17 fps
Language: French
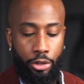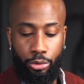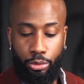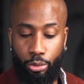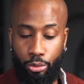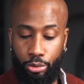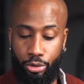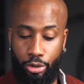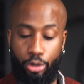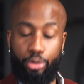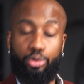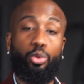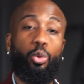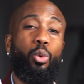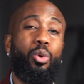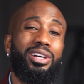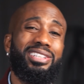Donc,
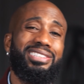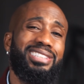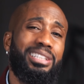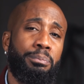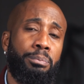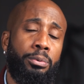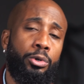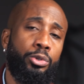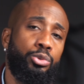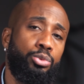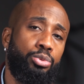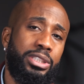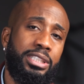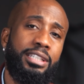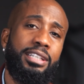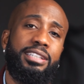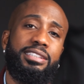troisième
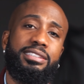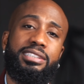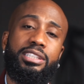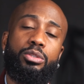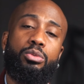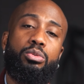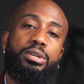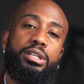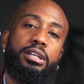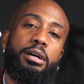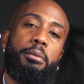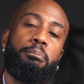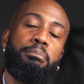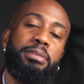produit, c'est quoi